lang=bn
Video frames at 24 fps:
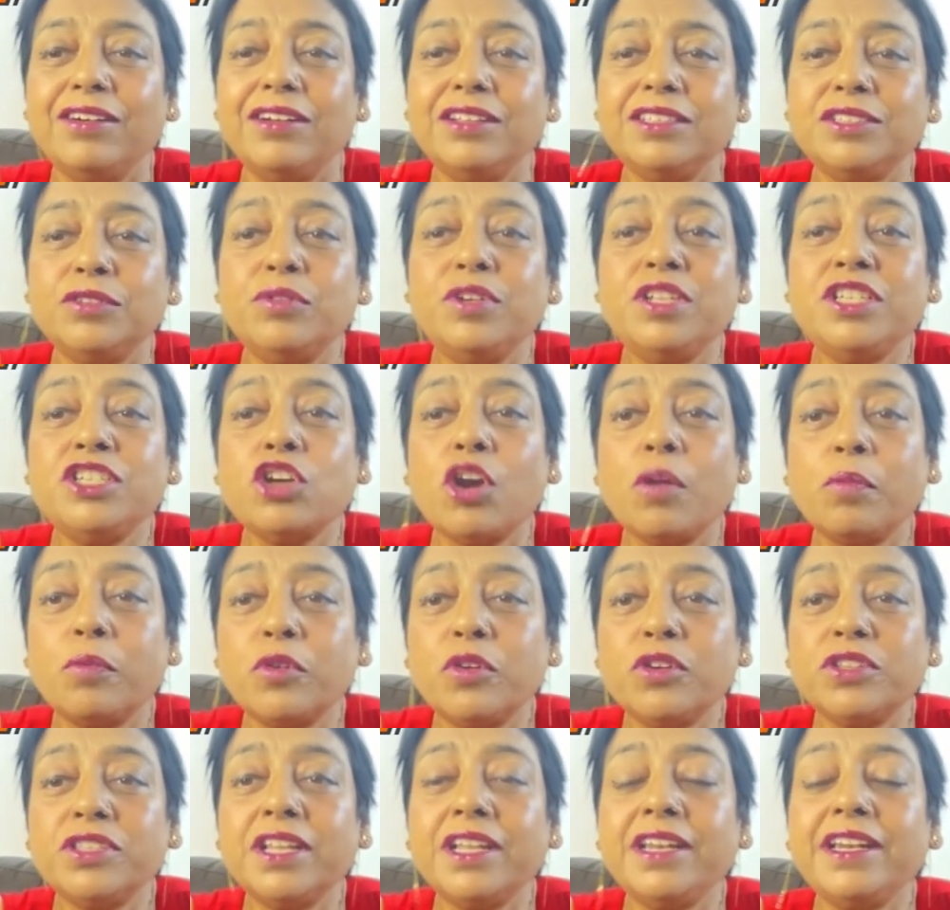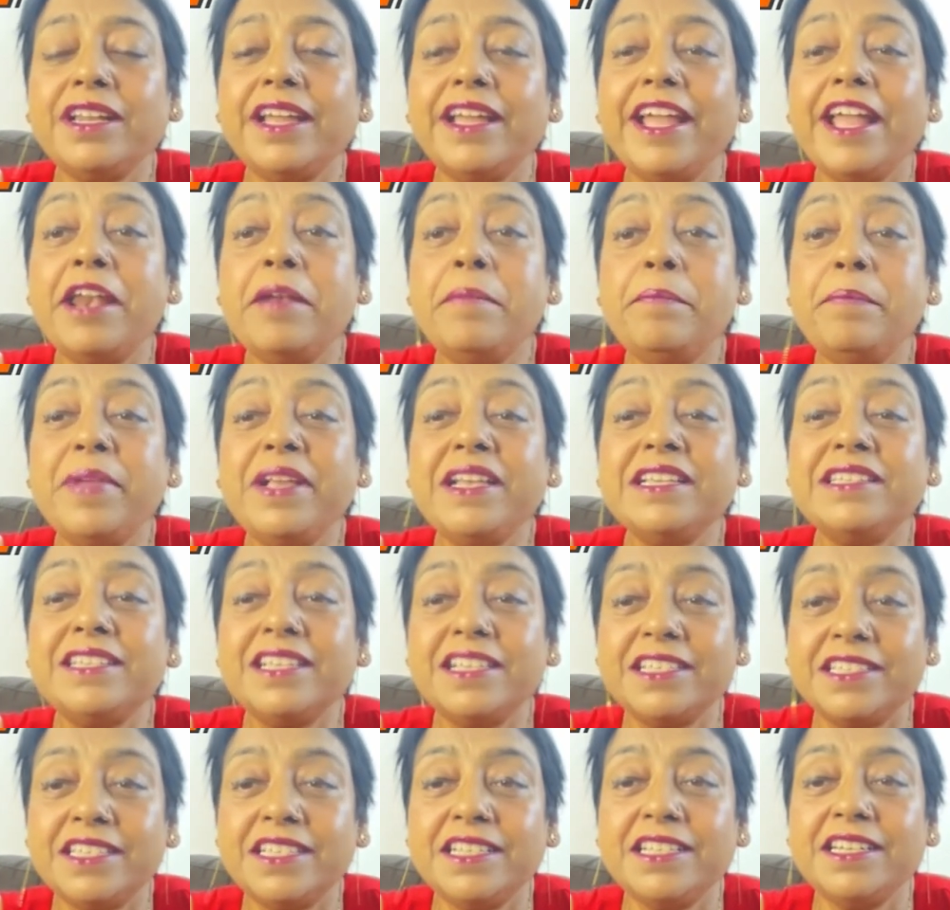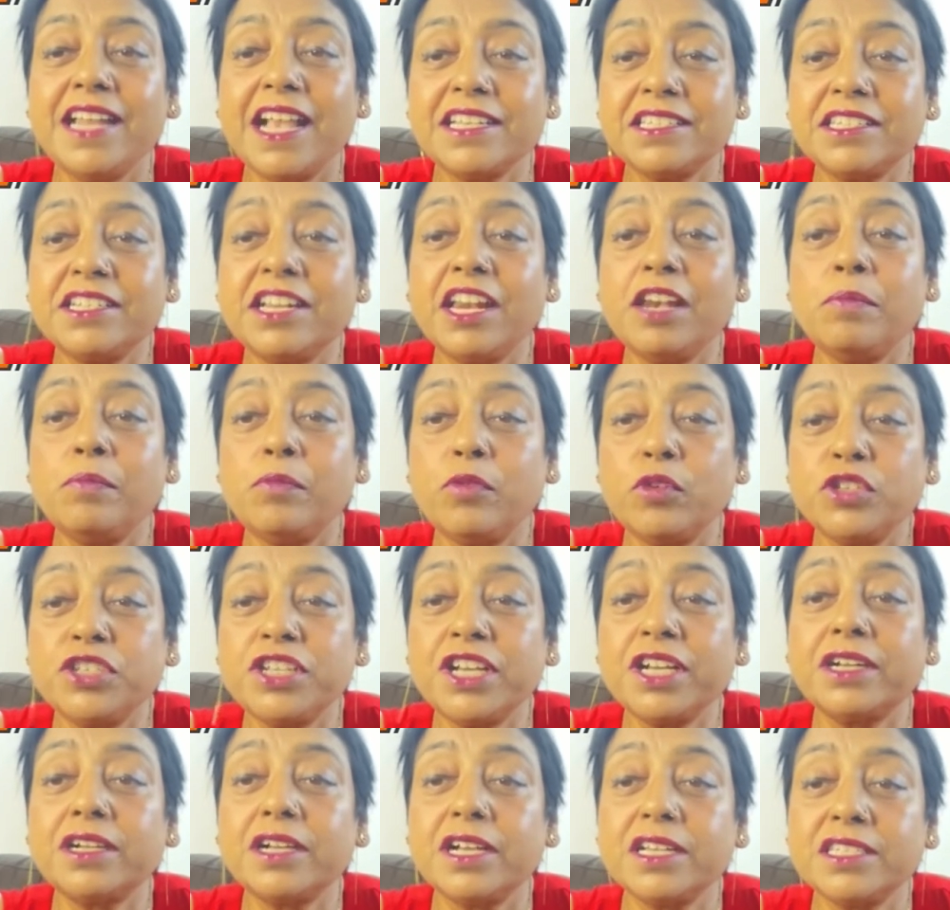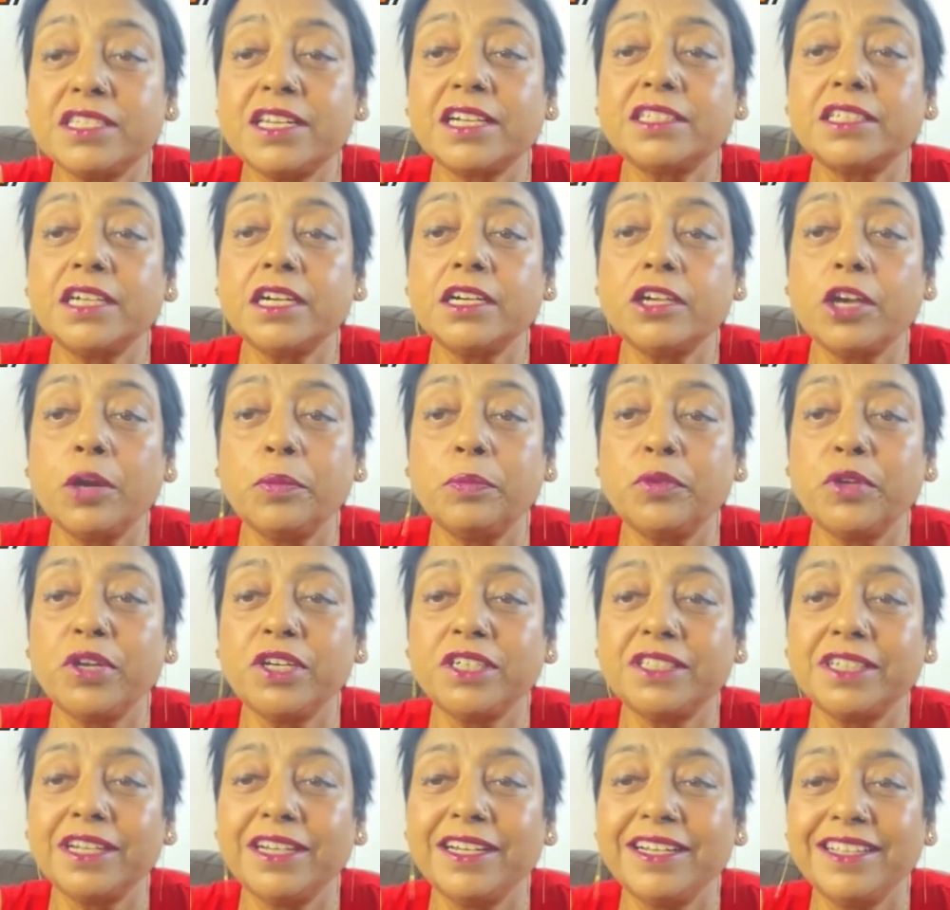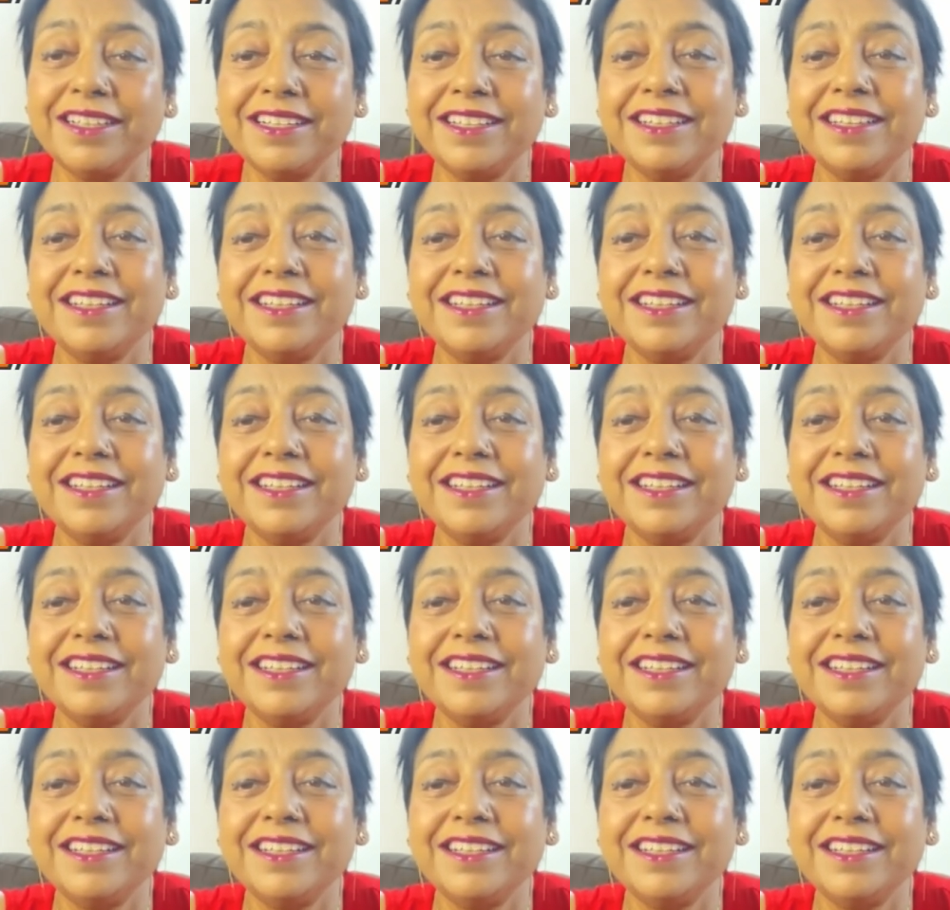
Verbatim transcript: উনি জব করতেন এনপিসিসি ন্যাশনাল প্রজেক্ট কনস্ট্রাকশন কর্পোরেশনে